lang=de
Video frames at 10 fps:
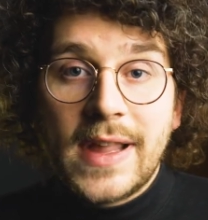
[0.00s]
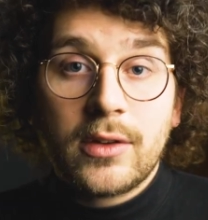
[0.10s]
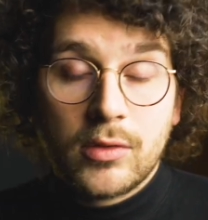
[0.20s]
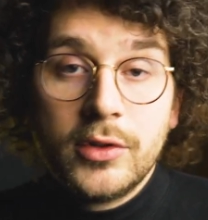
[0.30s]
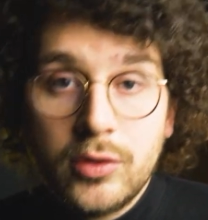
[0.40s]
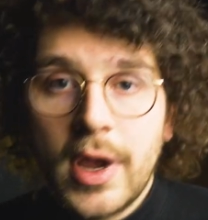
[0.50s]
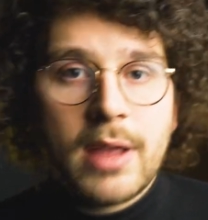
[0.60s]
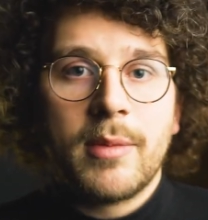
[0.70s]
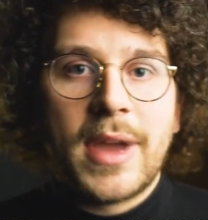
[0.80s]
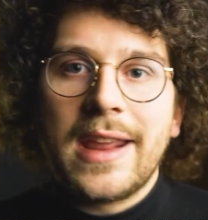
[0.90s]

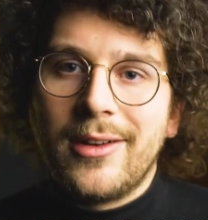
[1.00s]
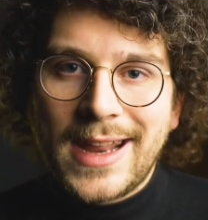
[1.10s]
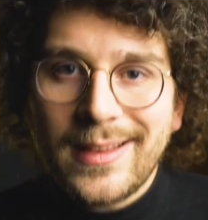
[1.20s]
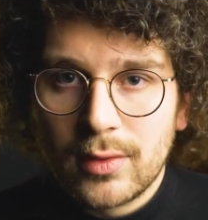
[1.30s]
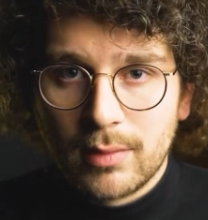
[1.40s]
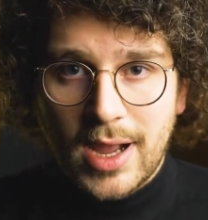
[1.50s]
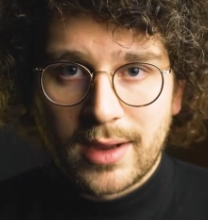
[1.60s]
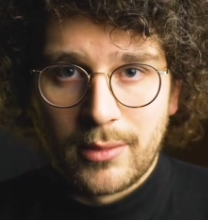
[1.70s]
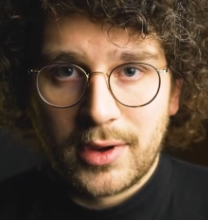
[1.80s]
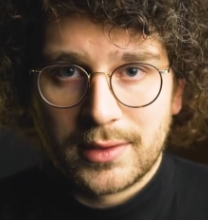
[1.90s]
Weltkulturerbe bei der UNESCO
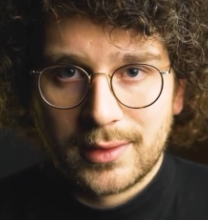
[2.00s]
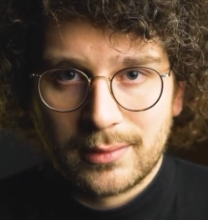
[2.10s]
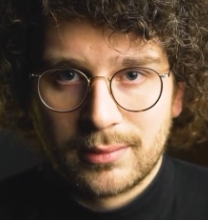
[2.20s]
machen möchte.